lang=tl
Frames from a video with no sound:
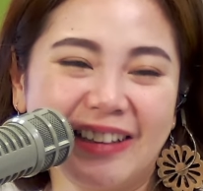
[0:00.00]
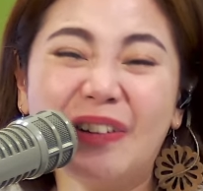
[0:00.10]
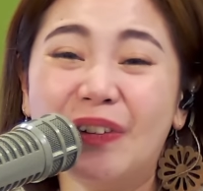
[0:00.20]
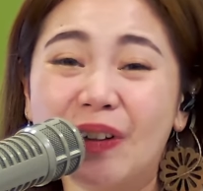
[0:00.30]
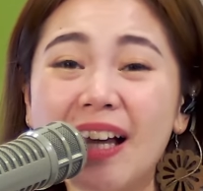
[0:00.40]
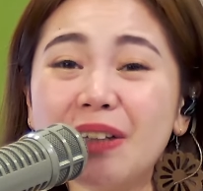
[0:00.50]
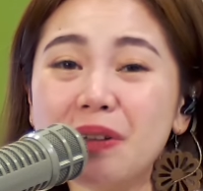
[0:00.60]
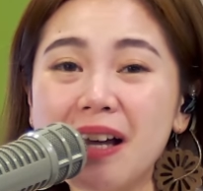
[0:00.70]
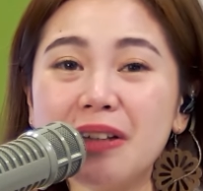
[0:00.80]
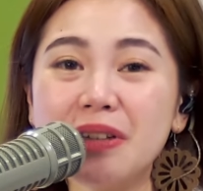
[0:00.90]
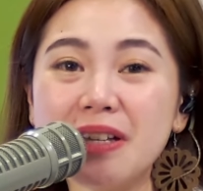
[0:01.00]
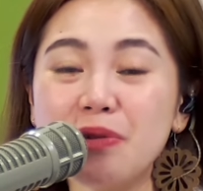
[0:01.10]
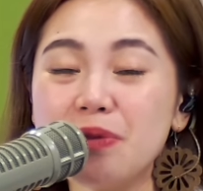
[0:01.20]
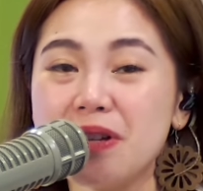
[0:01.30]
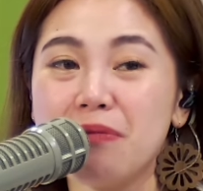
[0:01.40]
Oo, lalong-lalo na
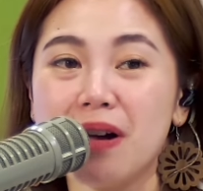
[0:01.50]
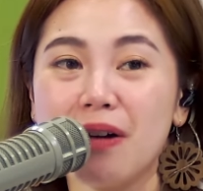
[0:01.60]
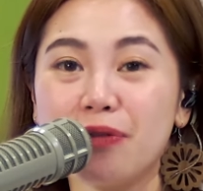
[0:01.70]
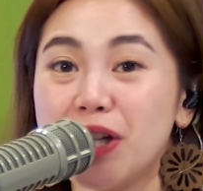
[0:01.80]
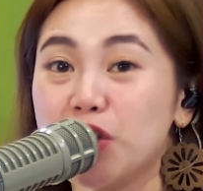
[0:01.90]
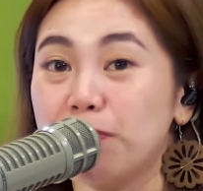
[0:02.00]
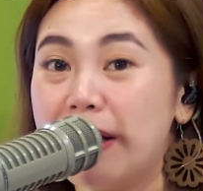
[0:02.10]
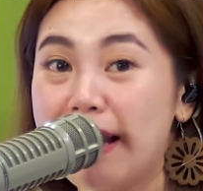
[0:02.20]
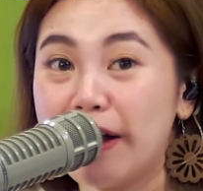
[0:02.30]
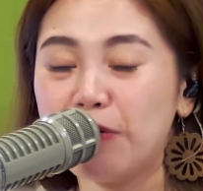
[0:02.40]
yung sa mga fresh pa lang,